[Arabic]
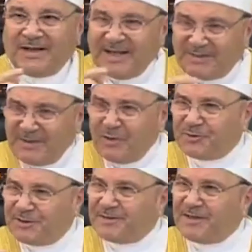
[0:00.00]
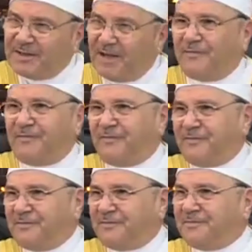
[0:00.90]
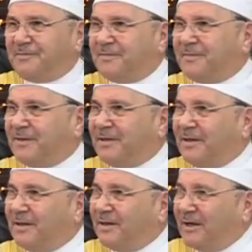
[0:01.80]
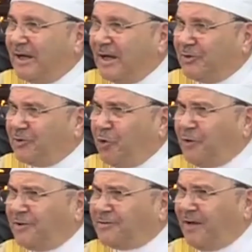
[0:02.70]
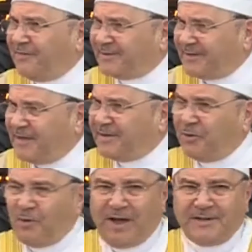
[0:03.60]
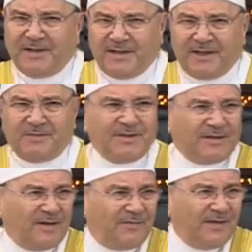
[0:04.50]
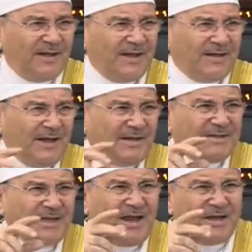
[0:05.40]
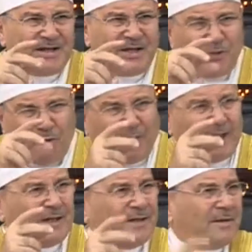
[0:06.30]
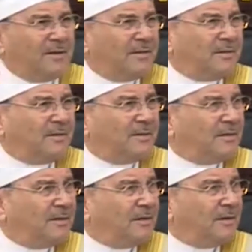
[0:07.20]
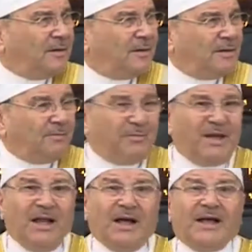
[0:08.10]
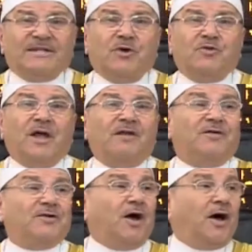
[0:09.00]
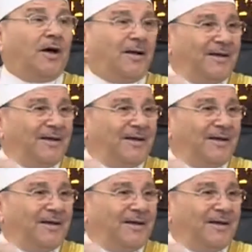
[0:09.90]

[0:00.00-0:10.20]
360 ألف الضوء يقطع في الثانية الواحدة 300 ألف يعني ثانية وقليل يقول لك غزونا الفضاء